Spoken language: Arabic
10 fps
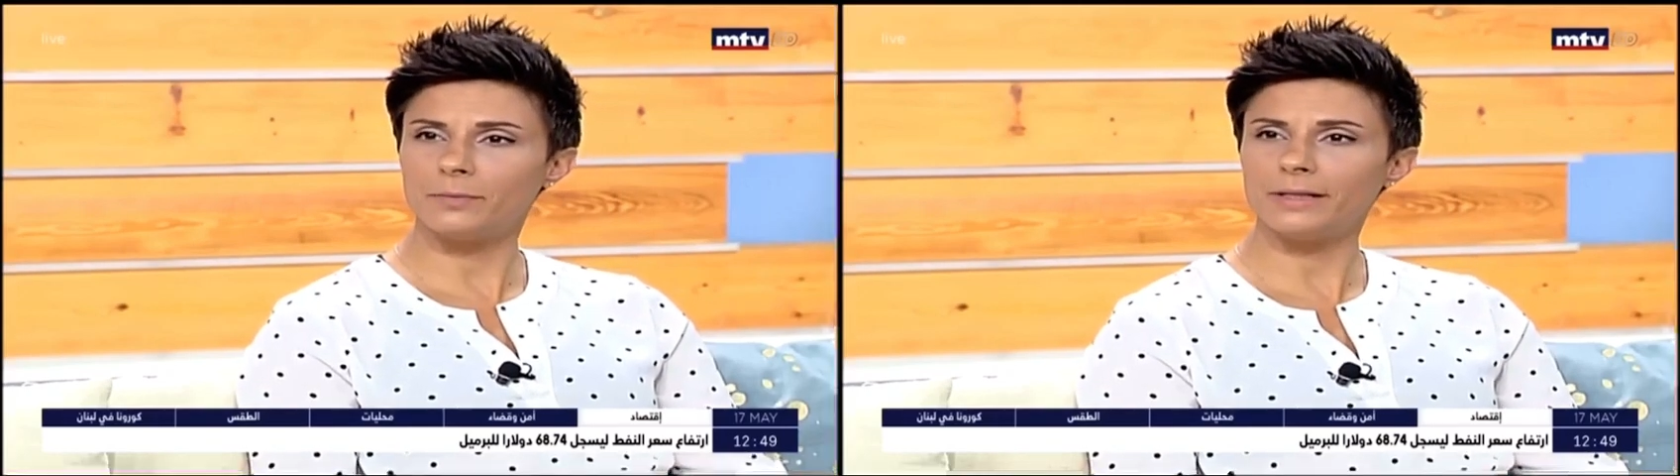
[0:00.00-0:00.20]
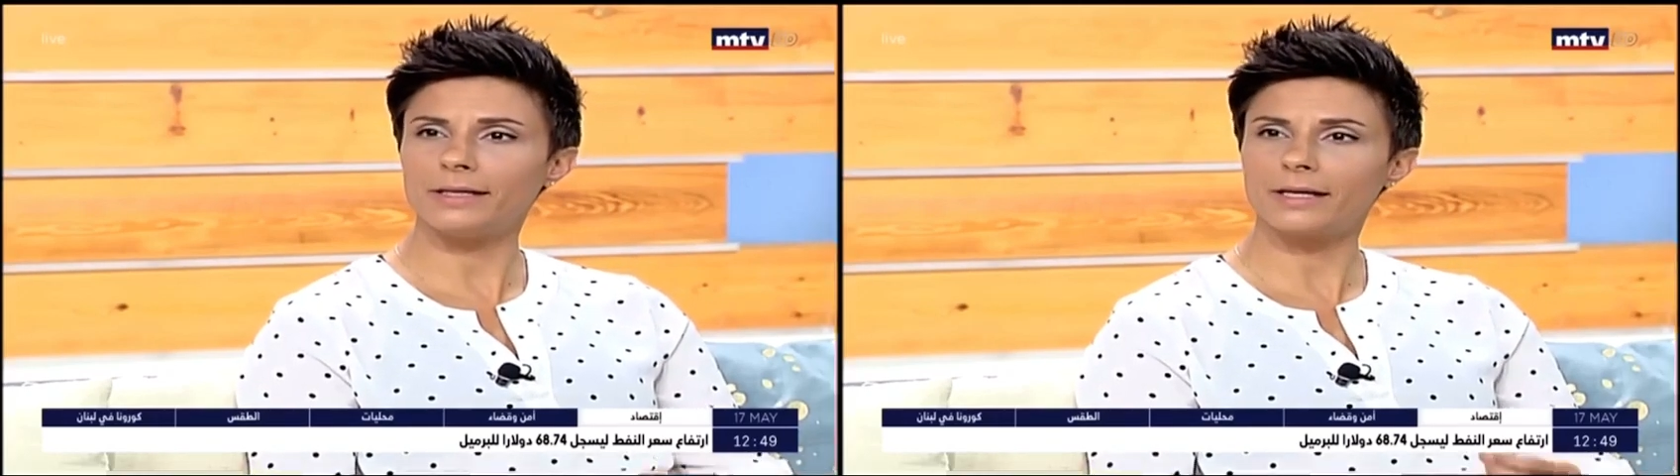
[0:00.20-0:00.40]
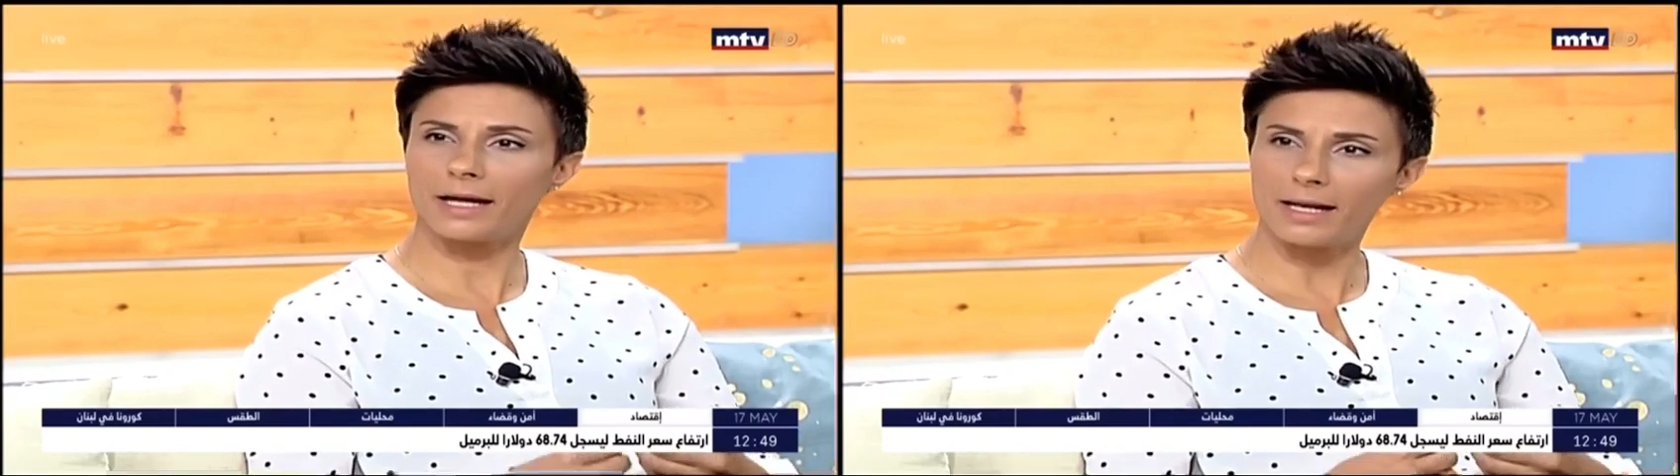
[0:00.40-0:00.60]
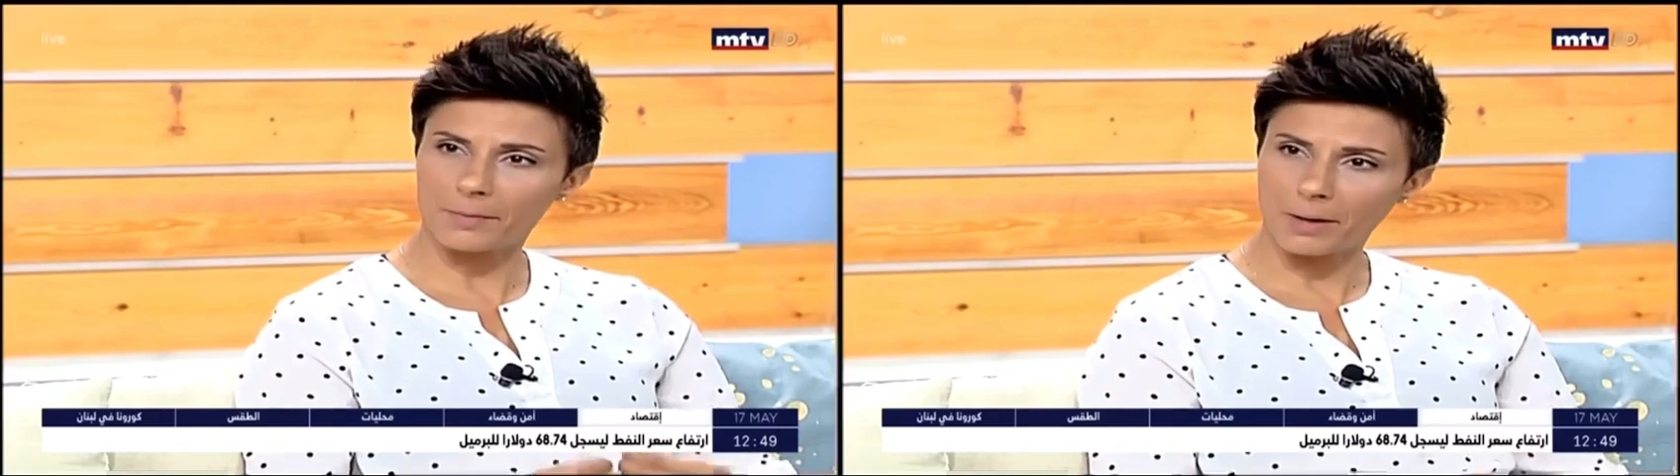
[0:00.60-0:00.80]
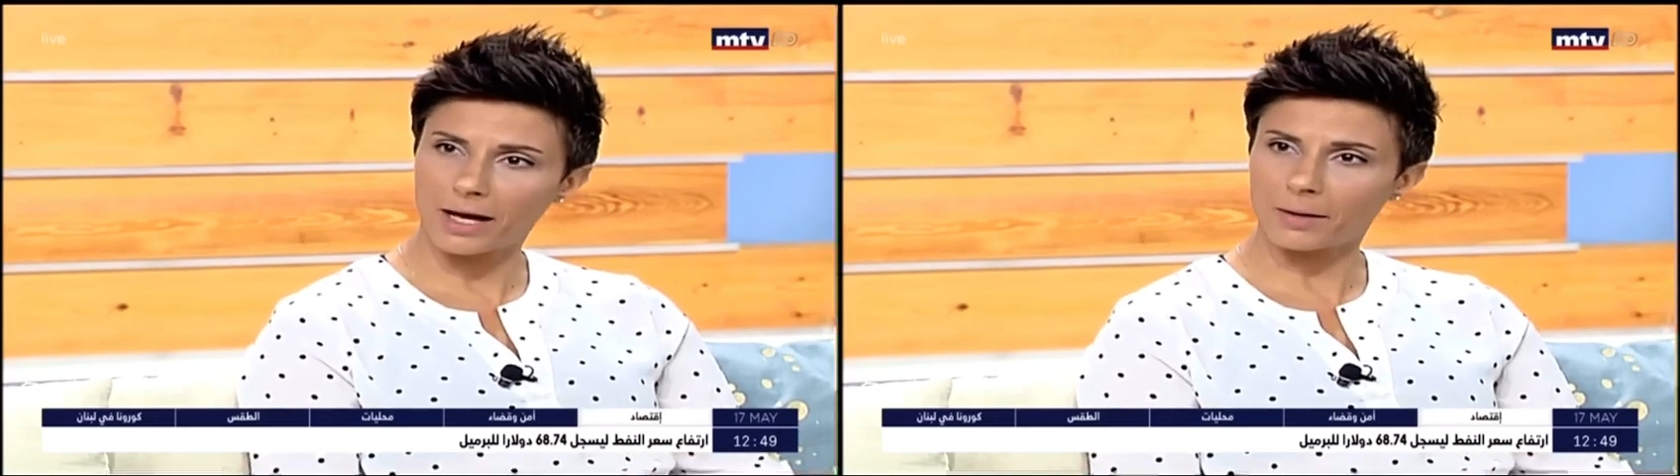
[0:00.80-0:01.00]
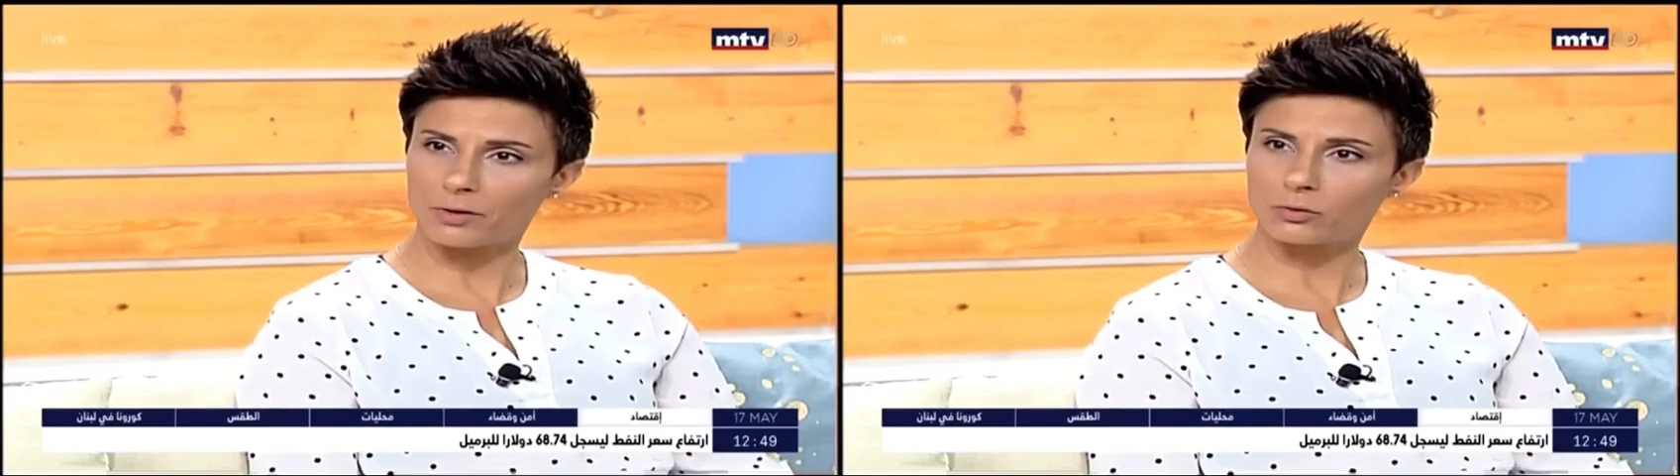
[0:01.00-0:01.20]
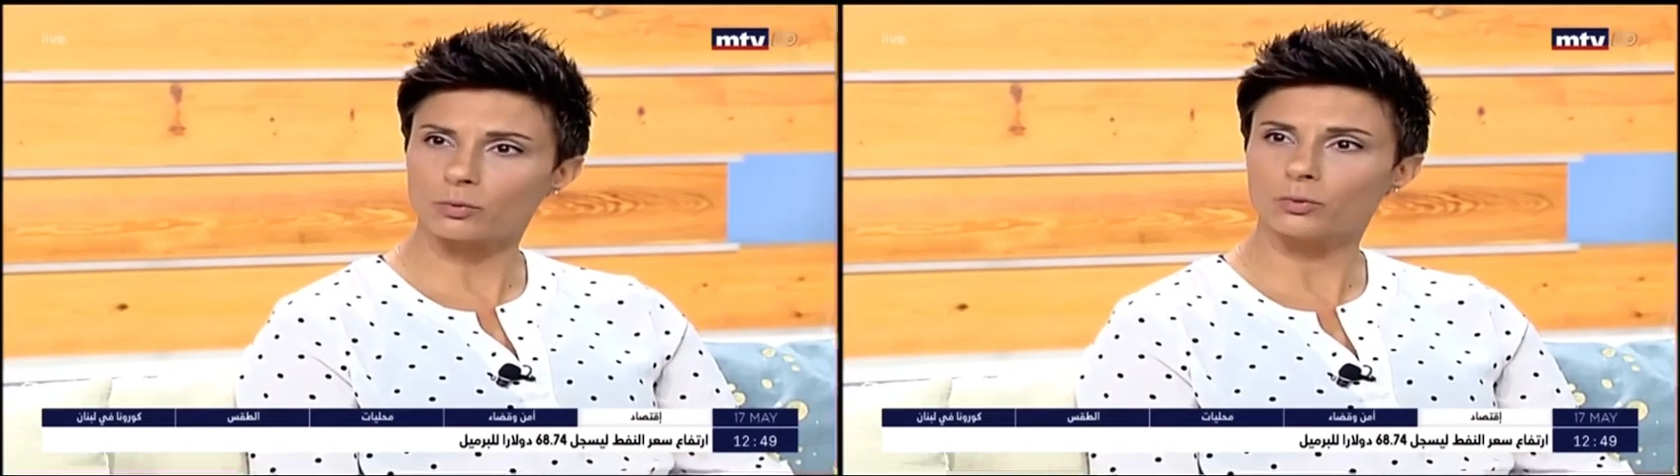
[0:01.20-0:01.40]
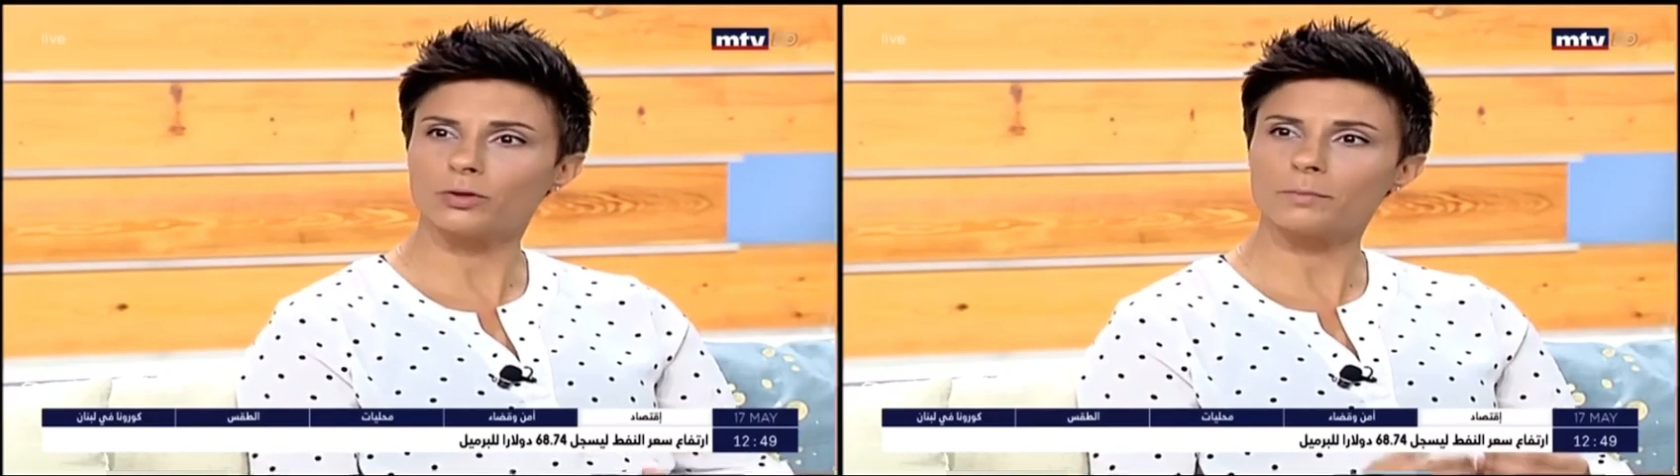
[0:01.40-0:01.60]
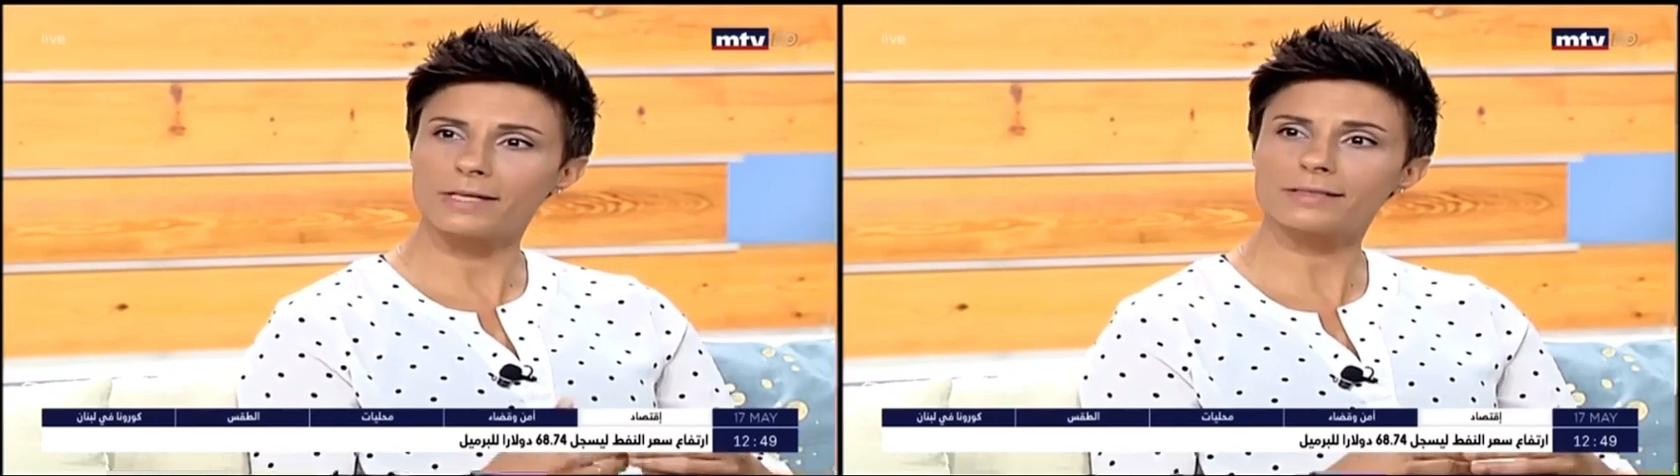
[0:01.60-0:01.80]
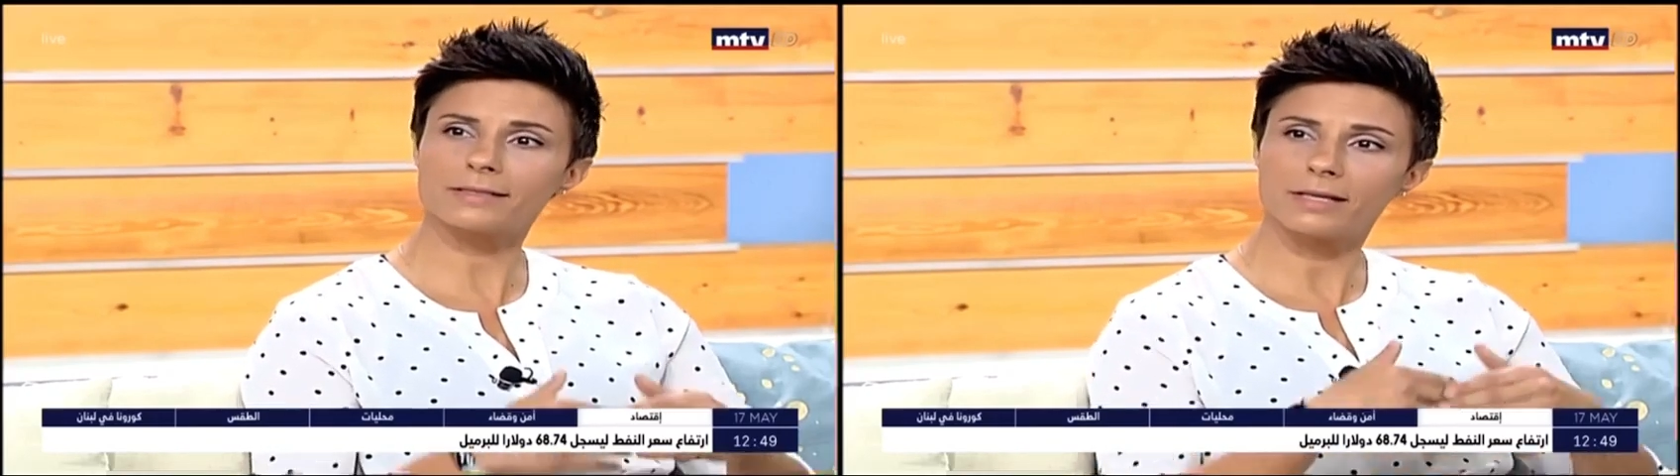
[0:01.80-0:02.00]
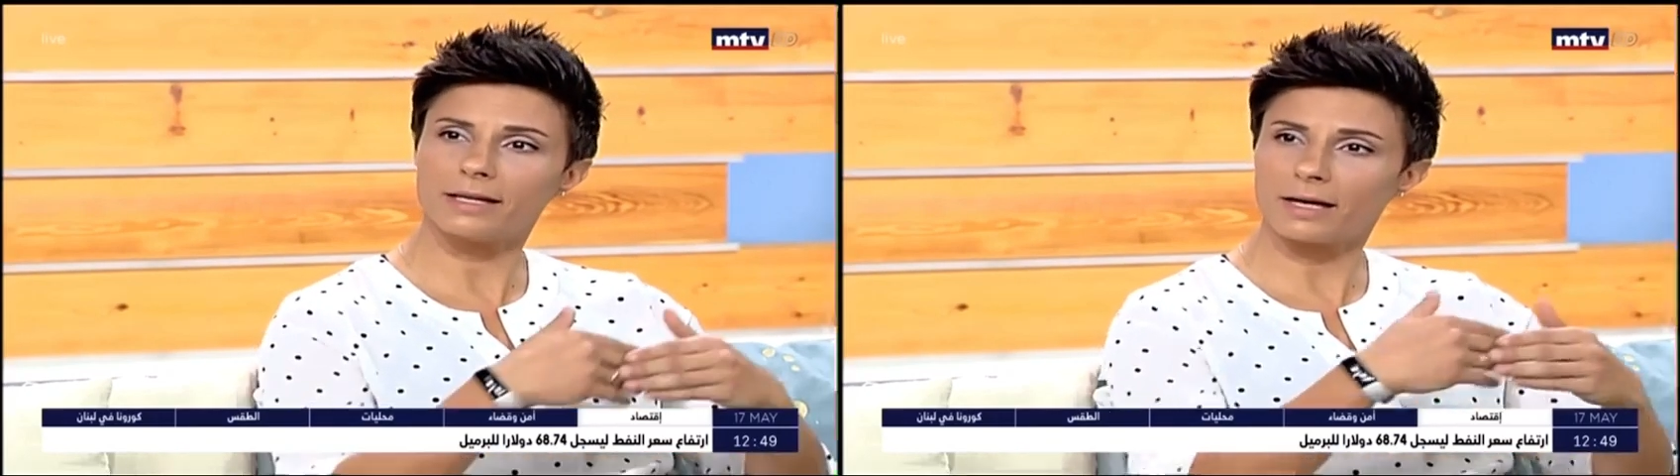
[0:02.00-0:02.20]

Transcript: بالامعاء بتكون بس